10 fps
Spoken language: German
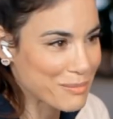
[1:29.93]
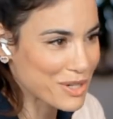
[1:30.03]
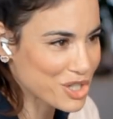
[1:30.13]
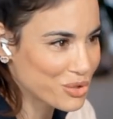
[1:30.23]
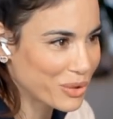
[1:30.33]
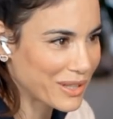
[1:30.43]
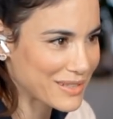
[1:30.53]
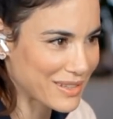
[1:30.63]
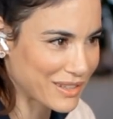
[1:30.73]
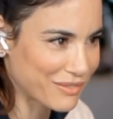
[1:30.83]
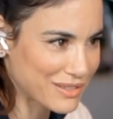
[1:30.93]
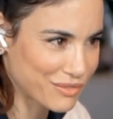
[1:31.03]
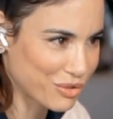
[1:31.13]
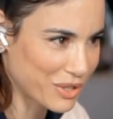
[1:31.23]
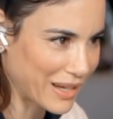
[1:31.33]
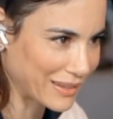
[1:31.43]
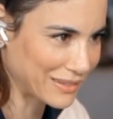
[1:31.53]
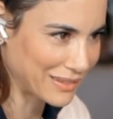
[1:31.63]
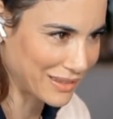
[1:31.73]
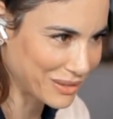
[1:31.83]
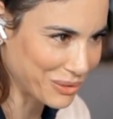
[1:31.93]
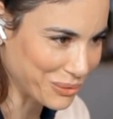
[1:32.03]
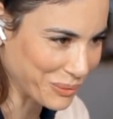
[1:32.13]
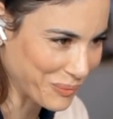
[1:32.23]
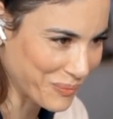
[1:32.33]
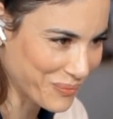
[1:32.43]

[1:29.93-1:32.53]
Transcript: Thema Schnuller ist ja quasi vor der eigenen Erinnerung.